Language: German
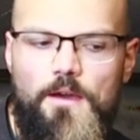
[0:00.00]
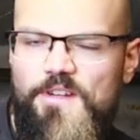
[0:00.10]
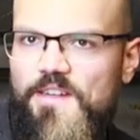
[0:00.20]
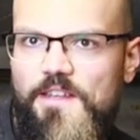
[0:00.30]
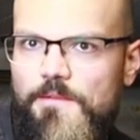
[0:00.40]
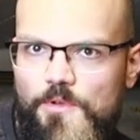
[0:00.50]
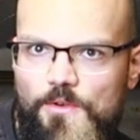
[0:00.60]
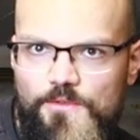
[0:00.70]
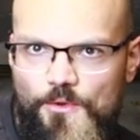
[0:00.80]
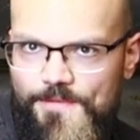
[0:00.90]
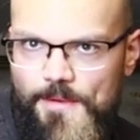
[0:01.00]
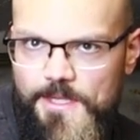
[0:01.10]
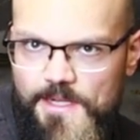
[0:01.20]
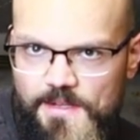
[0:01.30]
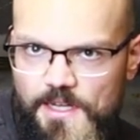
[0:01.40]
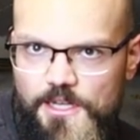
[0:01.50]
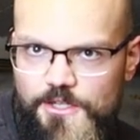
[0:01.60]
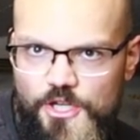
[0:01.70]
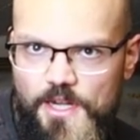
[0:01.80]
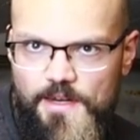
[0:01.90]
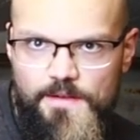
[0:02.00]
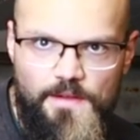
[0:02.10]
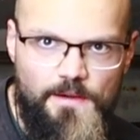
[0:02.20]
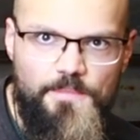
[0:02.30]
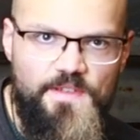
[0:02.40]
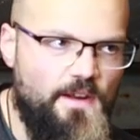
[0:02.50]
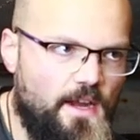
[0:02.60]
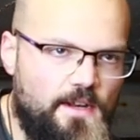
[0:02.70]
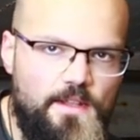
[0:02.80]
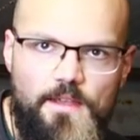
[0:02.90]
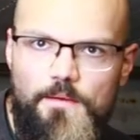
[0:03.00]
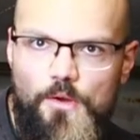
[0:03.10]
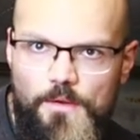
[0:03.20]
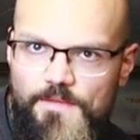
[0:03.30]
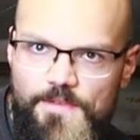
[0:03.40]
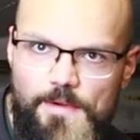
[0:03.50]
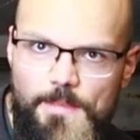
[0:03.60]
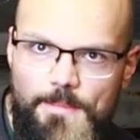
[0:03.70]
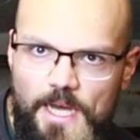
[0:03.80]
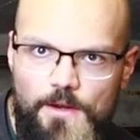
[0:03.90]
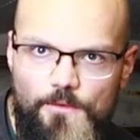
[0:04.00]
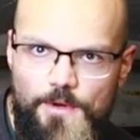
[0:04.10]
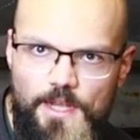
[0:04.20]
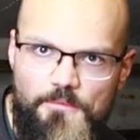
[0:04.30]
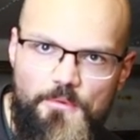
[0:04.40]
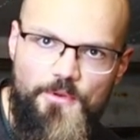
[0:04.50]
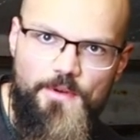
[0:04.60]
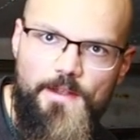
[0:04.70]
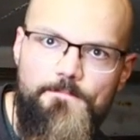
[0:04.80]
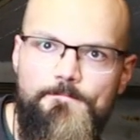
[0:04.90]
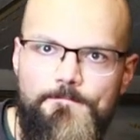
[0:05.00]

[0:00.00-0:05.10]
Aber das kriegt man auch so hin, wenn man das Rad einschlägt. Das Ist halt ein bisschen hackelig, aber das will man machen ohne Hebebühne, ne?